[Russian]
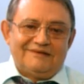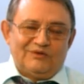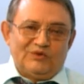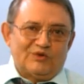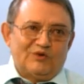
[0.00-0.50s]

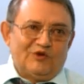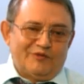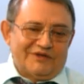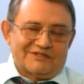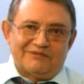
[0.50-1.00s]
Тут другого
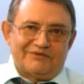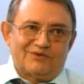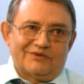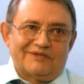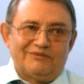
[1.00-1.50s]
места, по
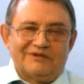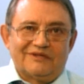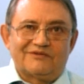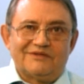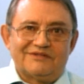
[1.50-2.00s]
сути, там
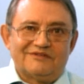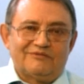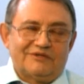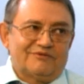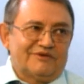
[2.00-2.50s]
нет в Слизнево,
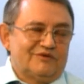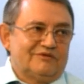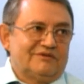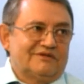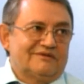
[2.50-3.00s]
поэтому я
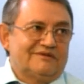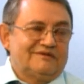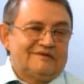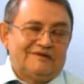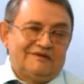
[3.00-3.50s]
думаю, это
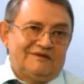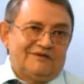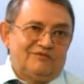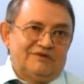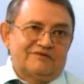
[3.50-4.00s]

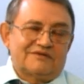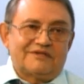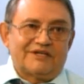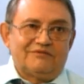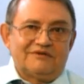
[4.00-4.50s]
будет
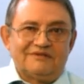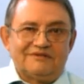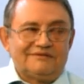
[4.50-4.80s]
востребовано.